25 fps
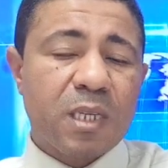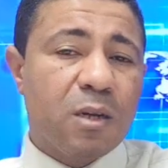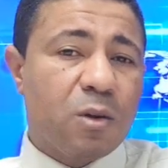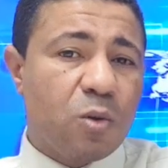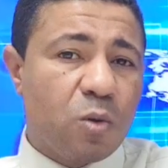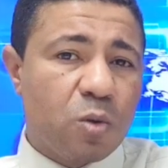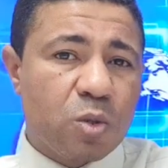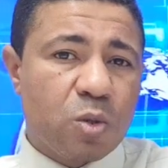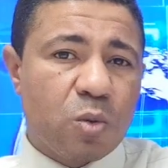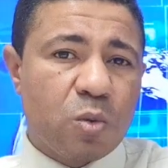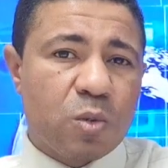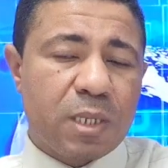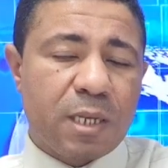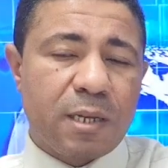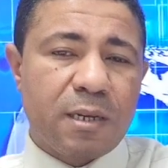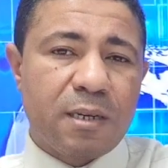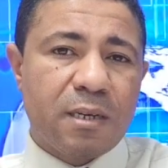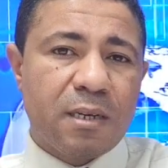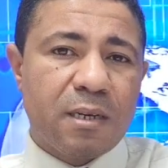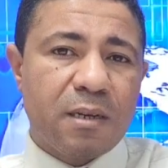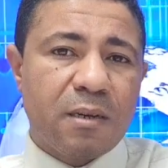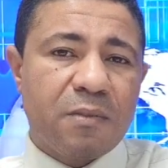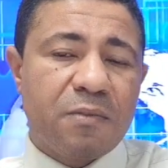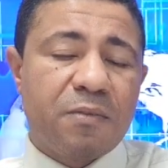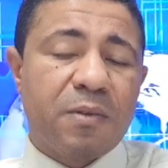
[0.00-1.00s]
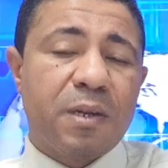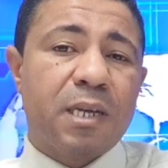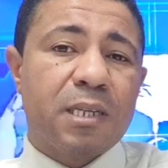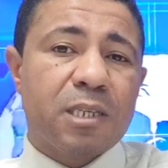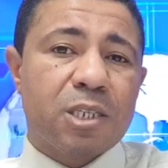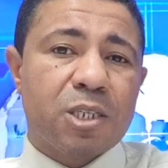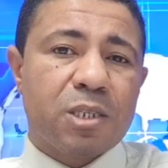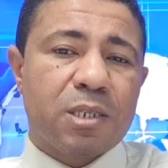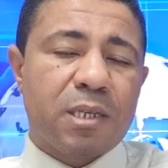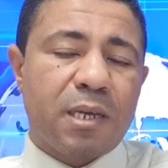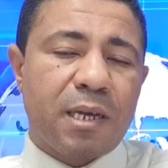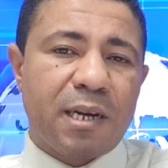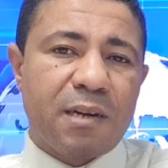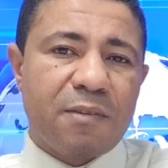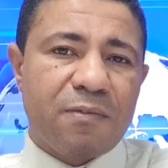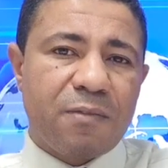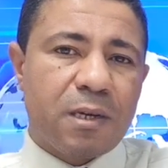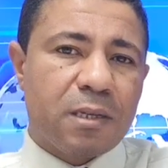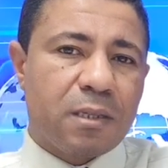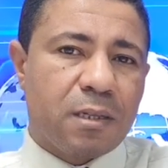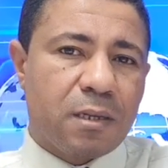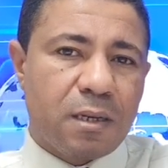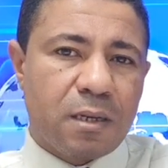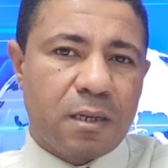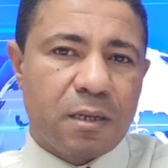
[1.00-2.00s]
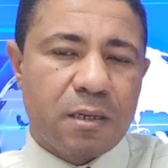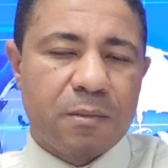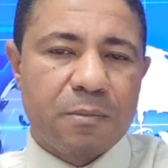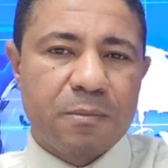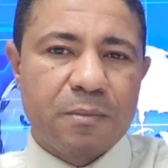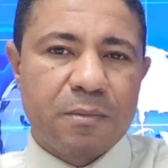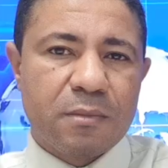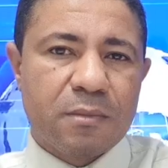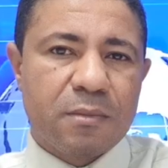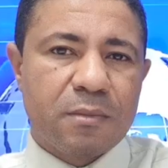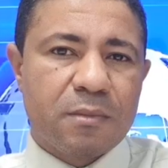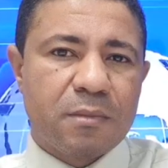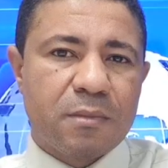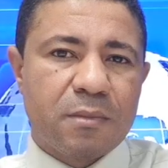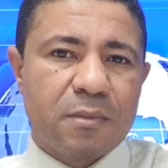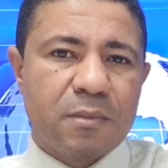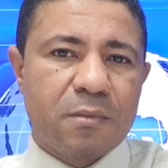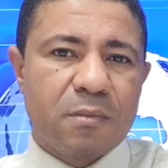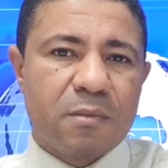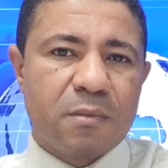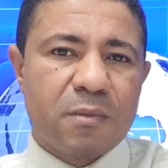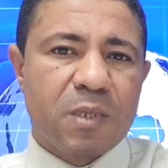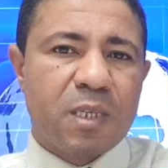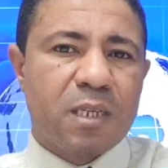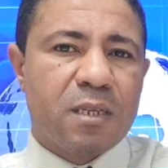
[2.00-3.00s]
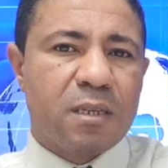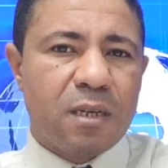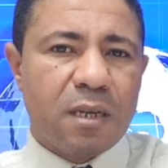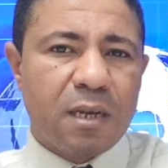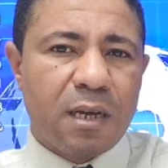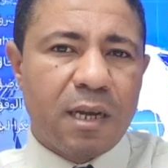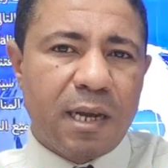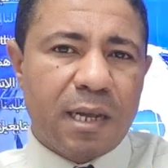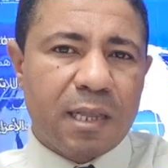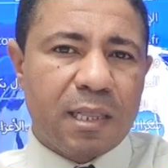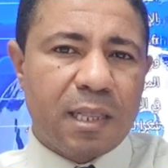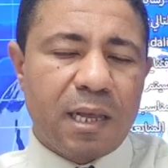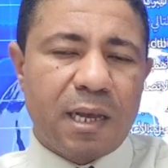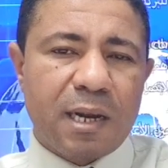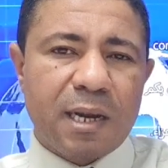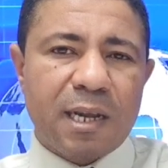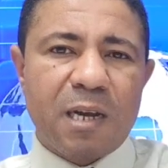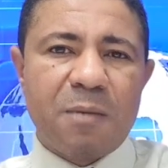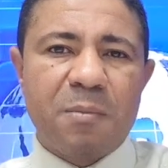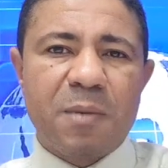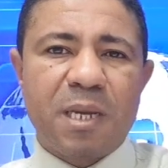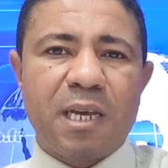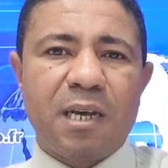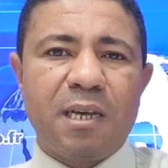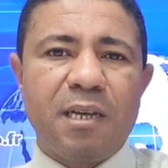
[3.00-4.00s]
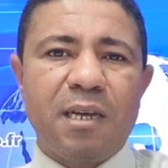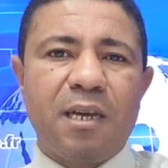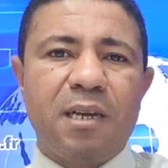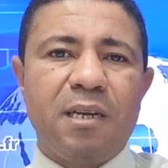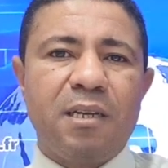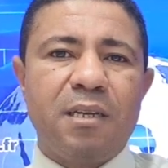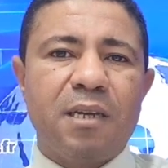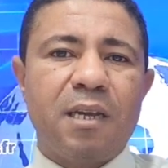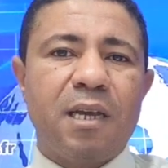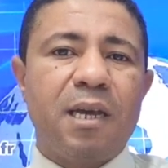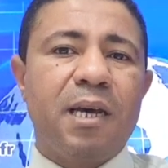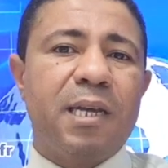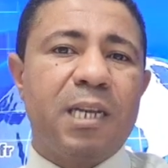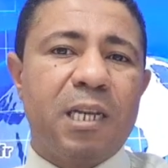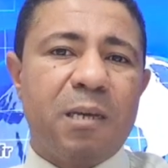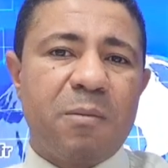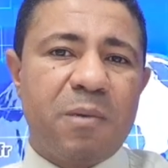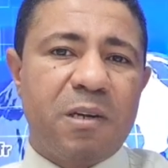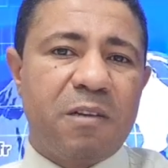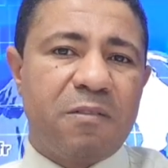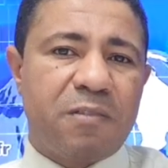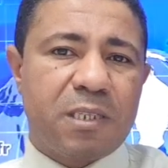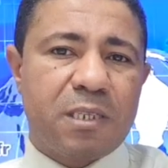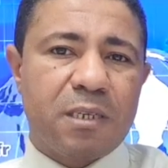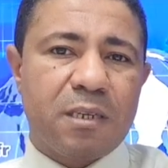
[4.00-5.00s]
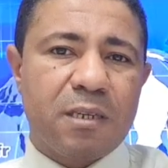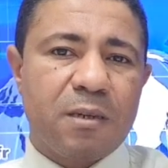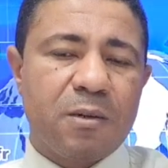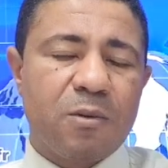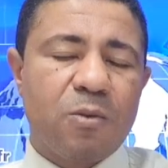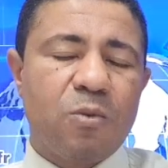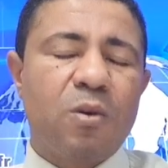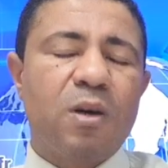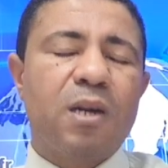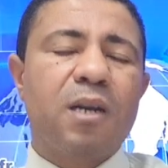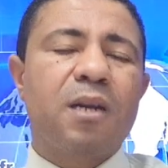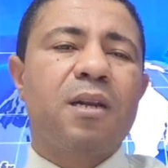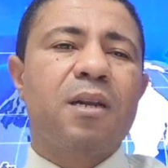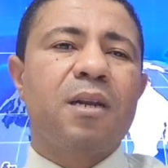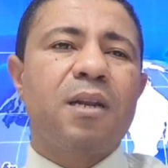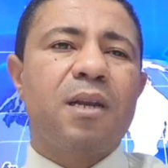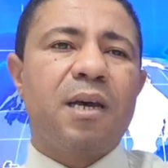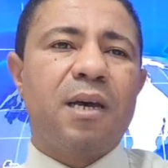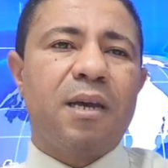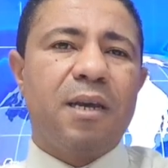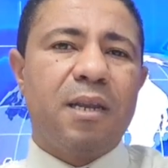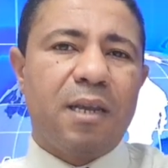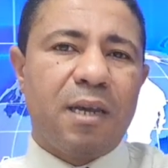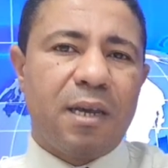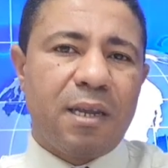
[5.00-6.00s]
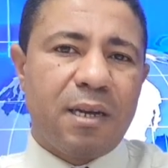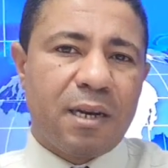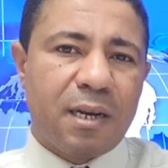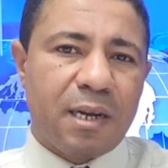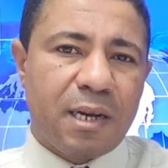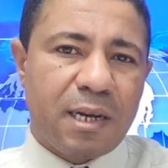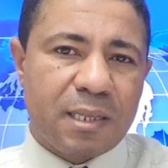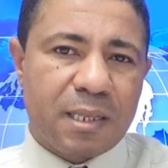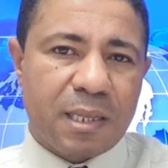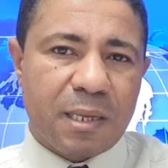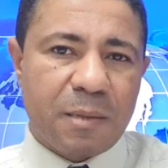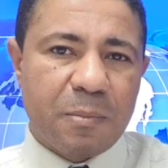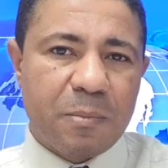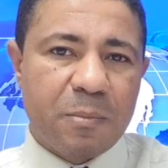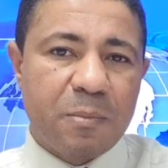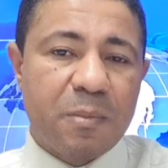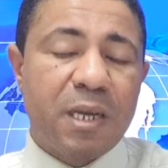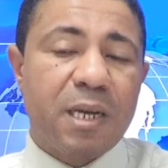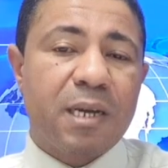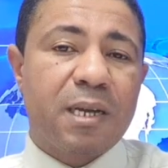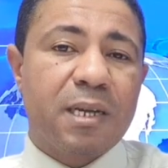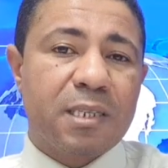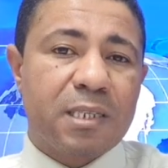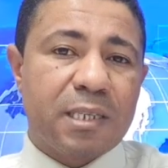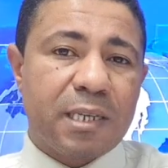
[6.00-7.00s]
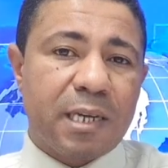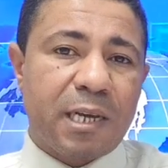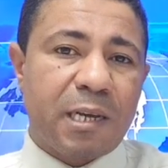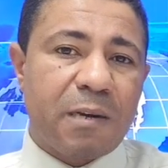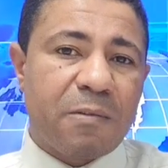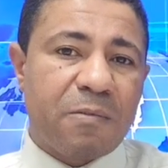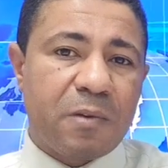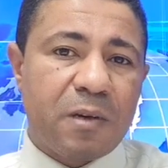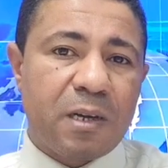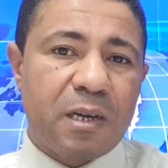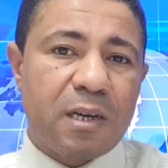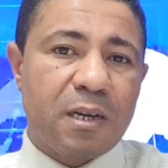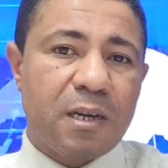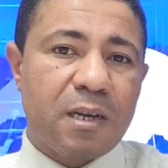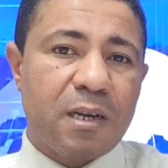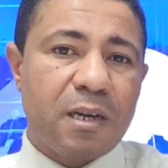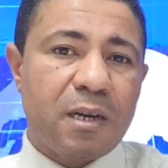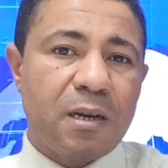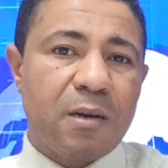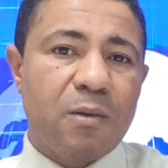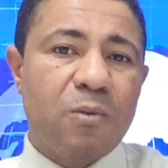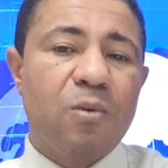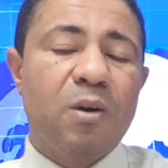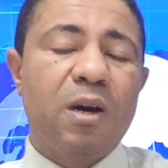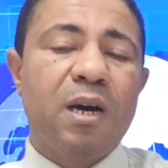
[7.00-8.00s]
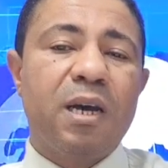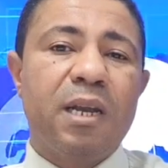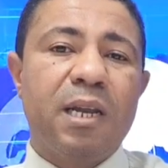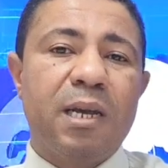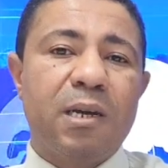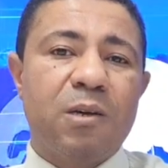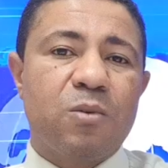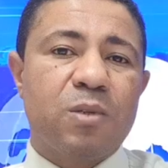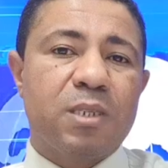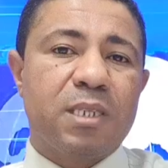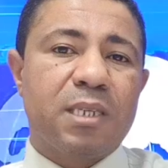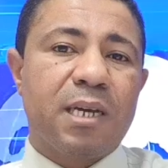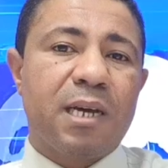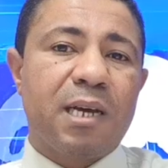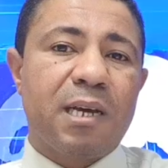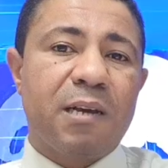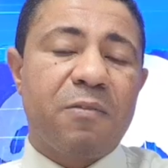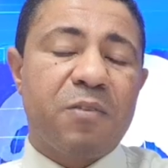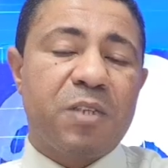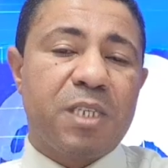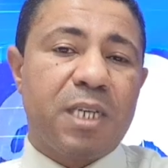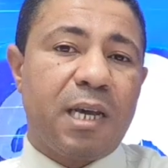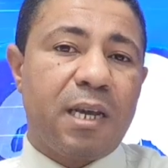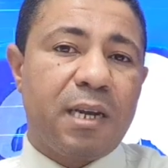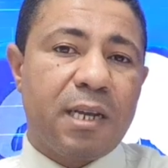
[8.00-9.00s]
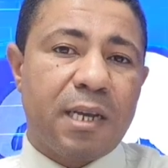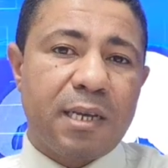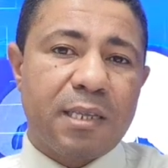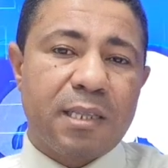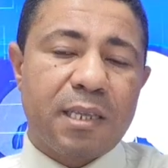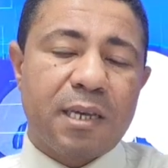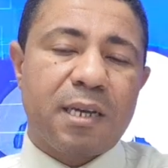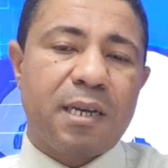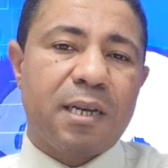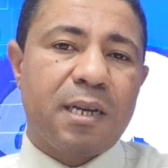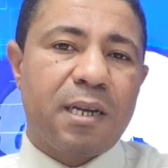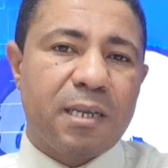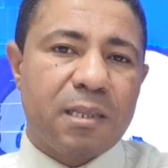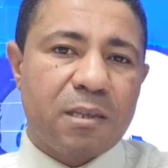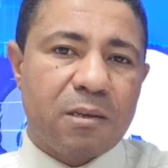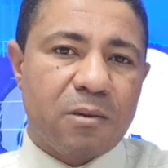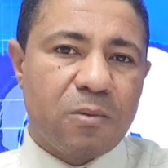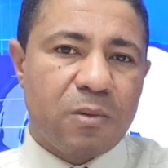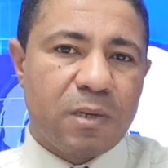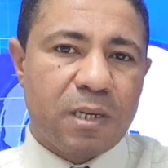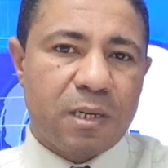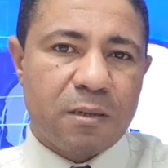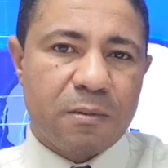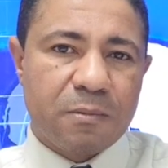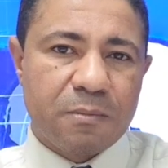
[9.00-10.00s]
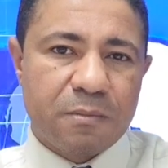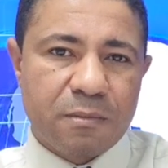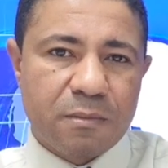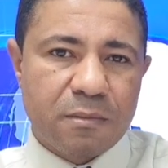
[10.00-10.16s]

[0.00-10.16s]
خصوصا في هذا الشهر الفضيل هاد الارقام الخياليه انا بنفسي والله العلي العظيم ما كنت عارفها ولا كنت عارف شحال كيدخل هاد خونا